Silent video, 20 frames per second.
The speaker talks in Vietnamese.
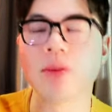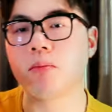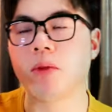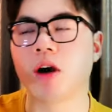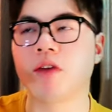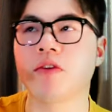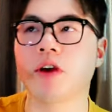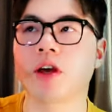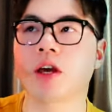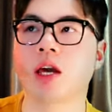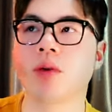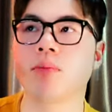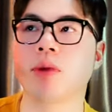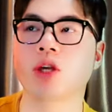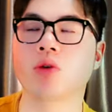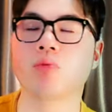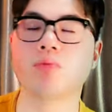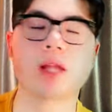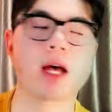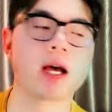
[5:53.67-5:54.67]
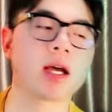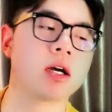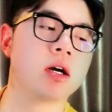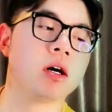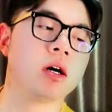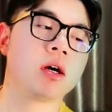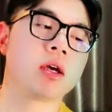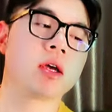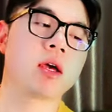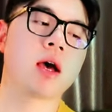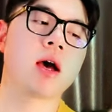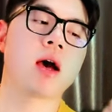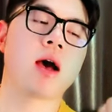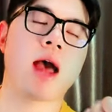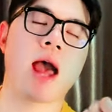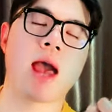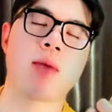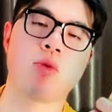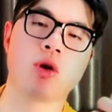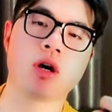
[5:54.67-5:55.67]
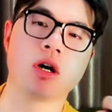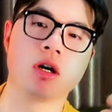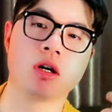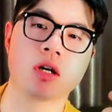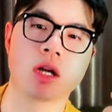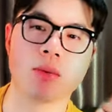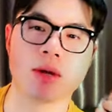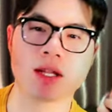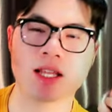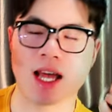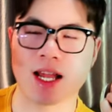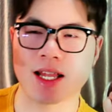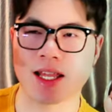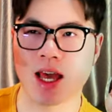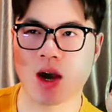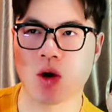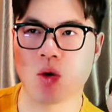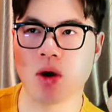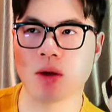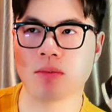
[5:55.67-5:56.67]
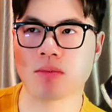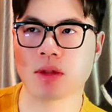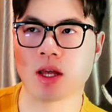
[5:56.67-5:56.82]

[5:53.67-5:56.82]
Bởi vì khi mà chúng ta ngửi hai mùi hương này bên cạnh nhau á,